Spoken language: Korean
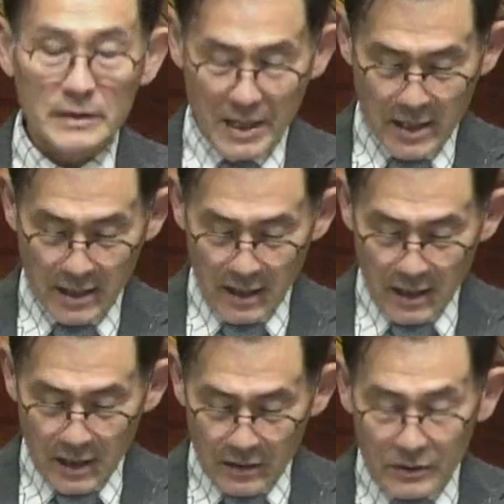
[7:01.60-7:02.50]
때
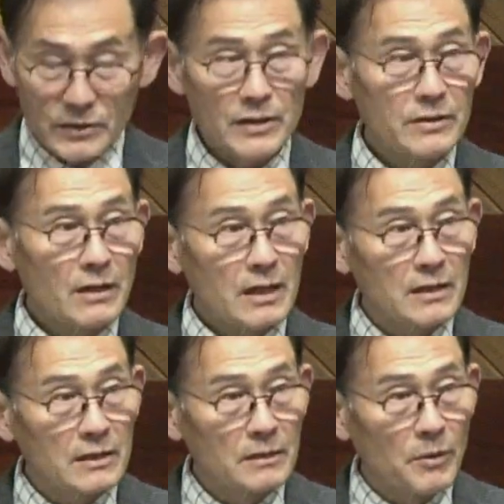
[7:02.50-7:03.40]
시저가
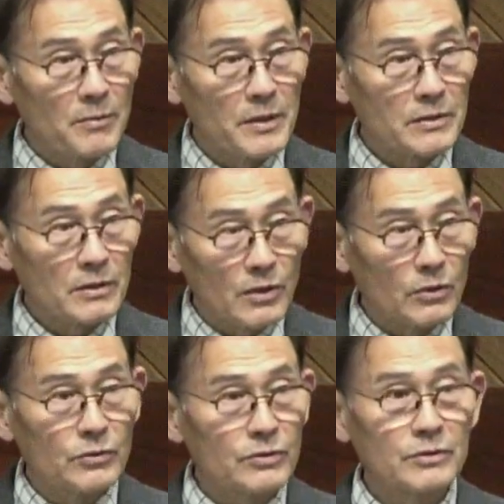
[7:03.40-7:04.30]
그를 보면서
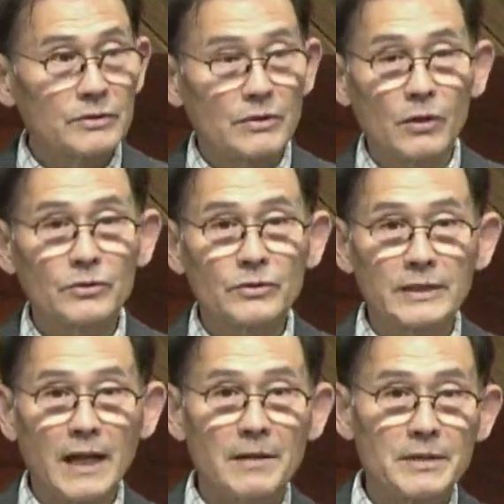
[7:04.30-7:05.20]
너도 그, 너도 그
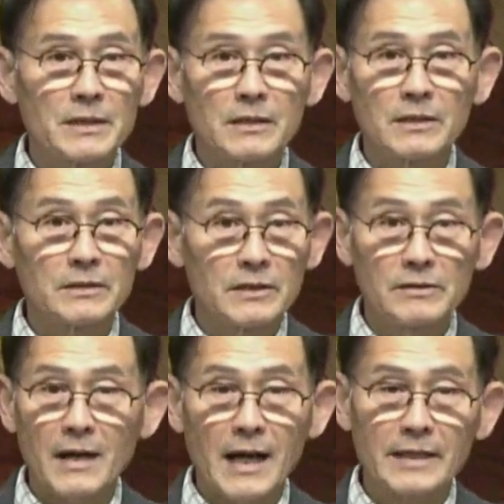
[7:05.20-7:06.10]
사람이니
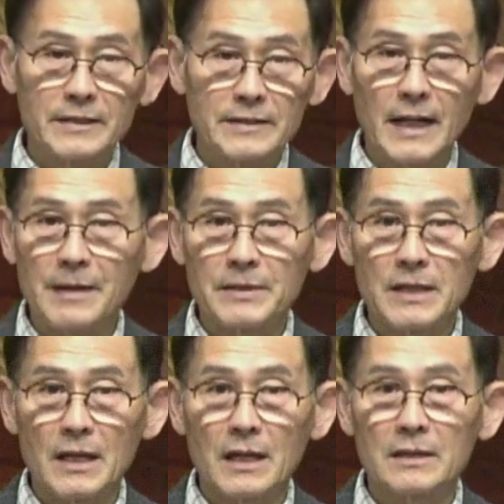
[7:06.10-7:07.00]
그들과 같은
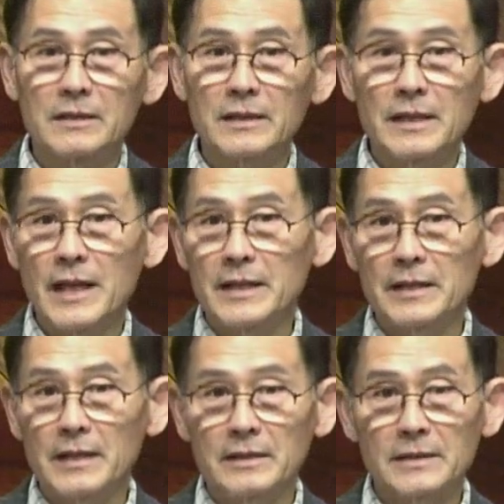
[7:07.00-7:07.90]
사람이냐 그렇게
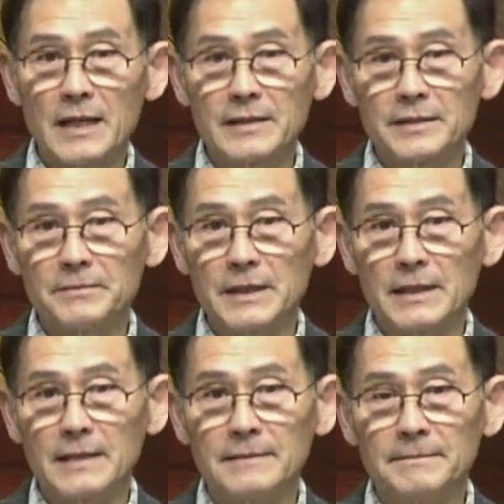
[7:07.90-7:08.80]
얘기했다 그러지
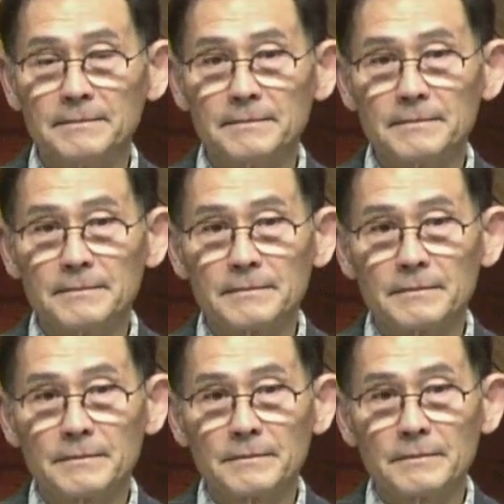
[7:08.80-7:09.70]
않습니까?
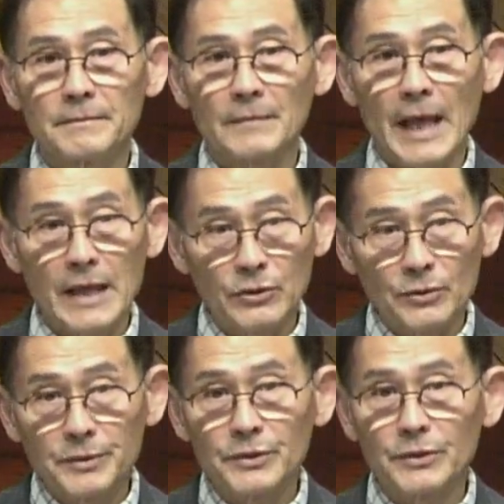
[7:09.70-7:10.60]
에투
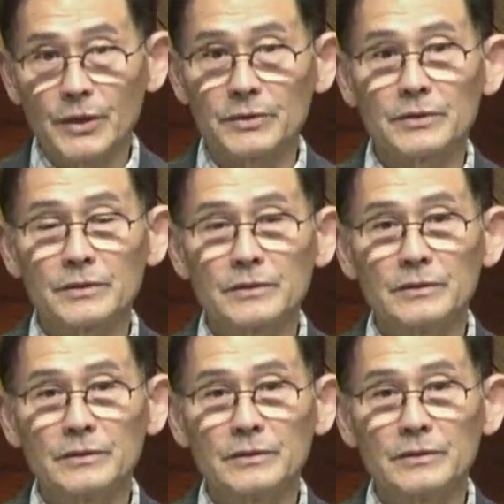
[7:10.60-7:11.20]
브루터스